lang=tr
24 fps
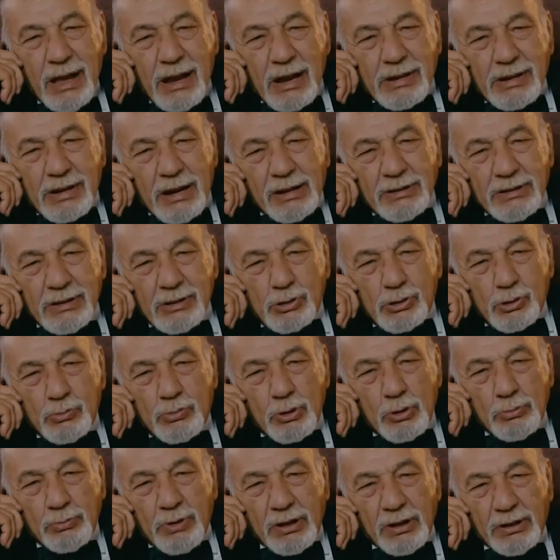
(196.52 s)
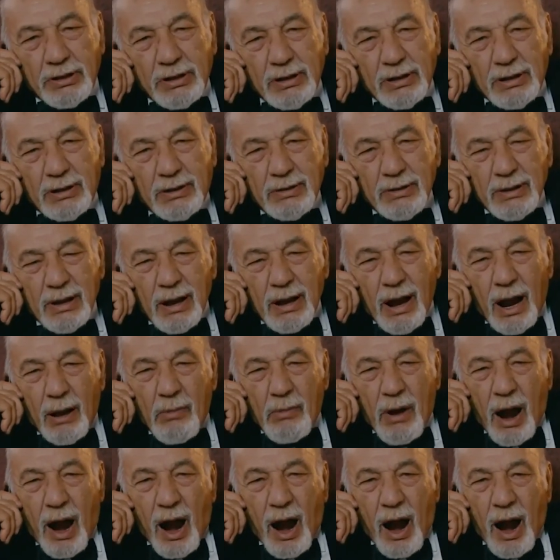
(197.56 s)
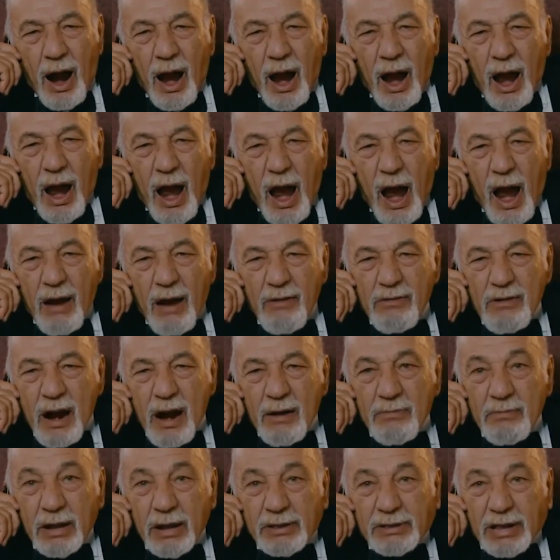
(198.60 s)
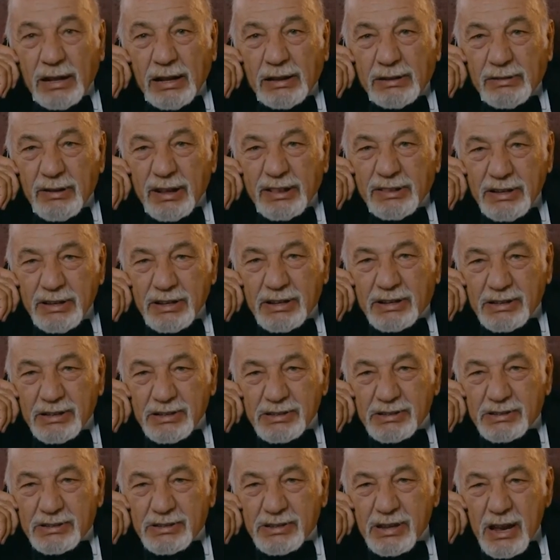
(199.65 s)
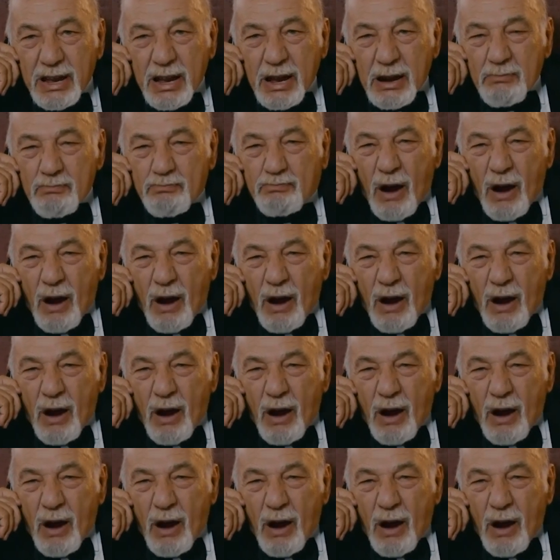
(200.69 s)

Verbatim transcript: Ne yaşadığınız umurumda değil. Ama evlenme teklif ettiğin kız